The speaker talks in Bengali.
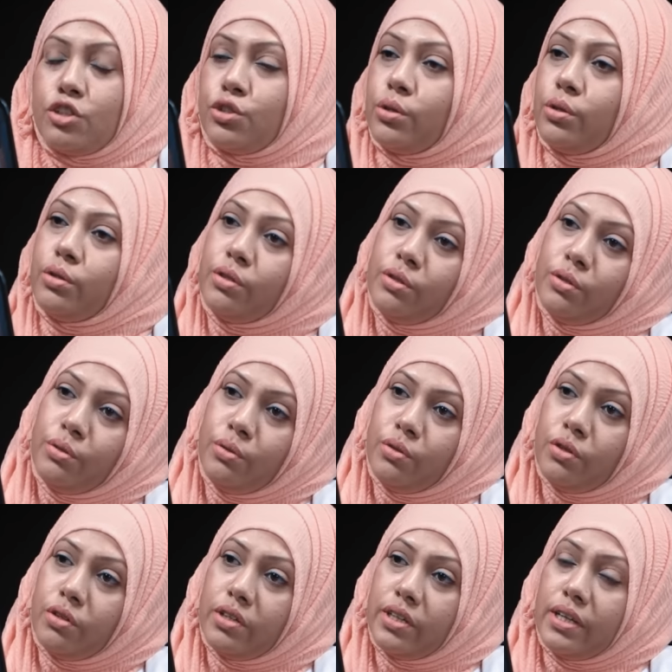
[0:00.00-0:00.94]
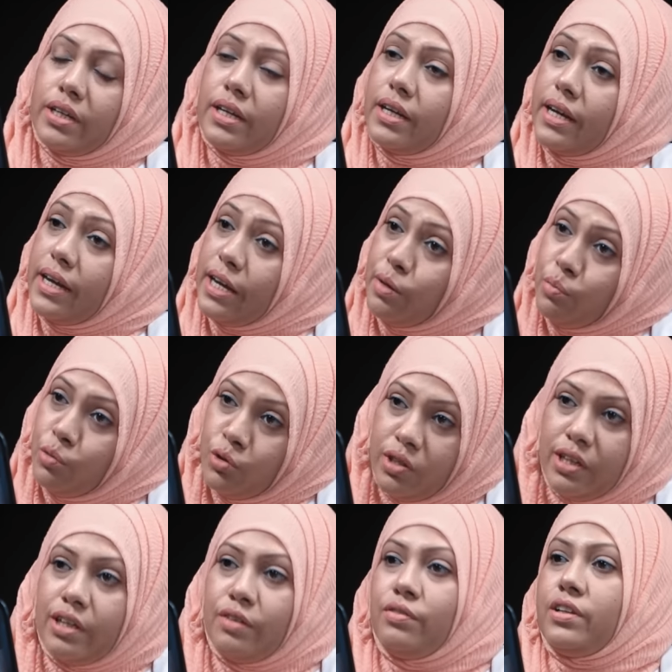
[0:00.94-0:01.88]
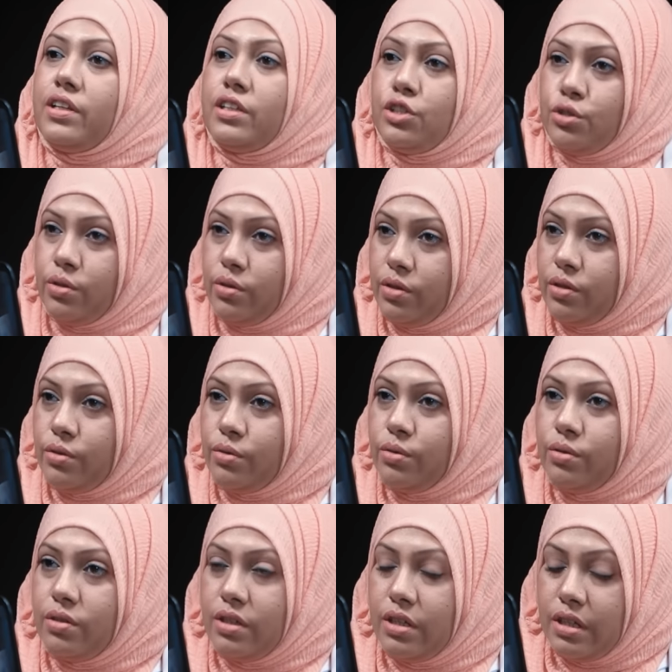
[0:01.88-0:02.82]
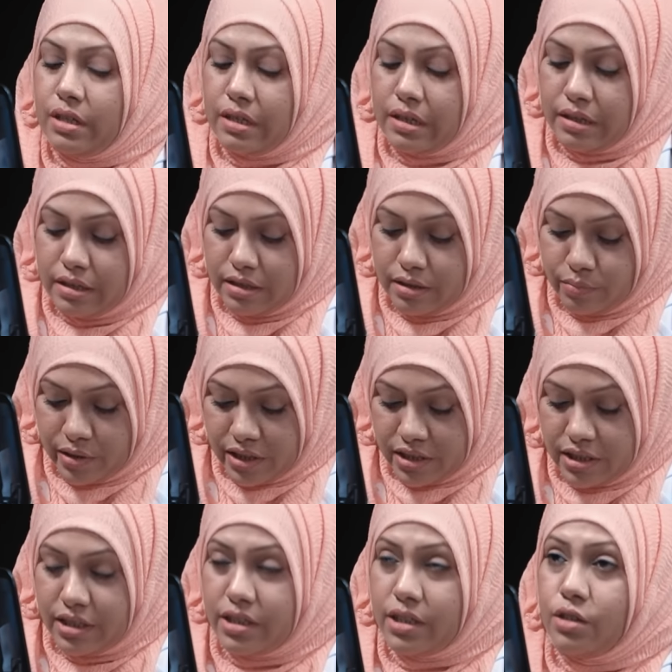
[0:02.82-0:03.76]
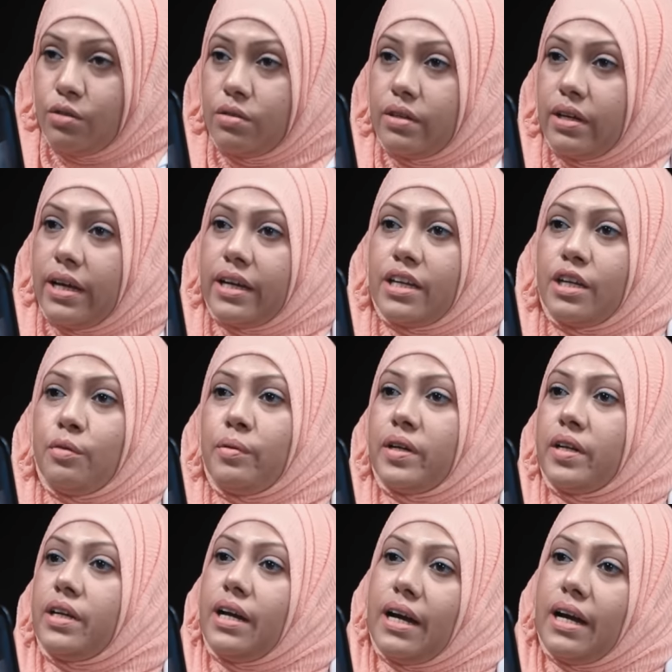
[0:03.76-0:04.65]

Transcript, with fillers: সন্দেহ করে এমন লেভেলের সন্দেহ মানে যেটা একেবারে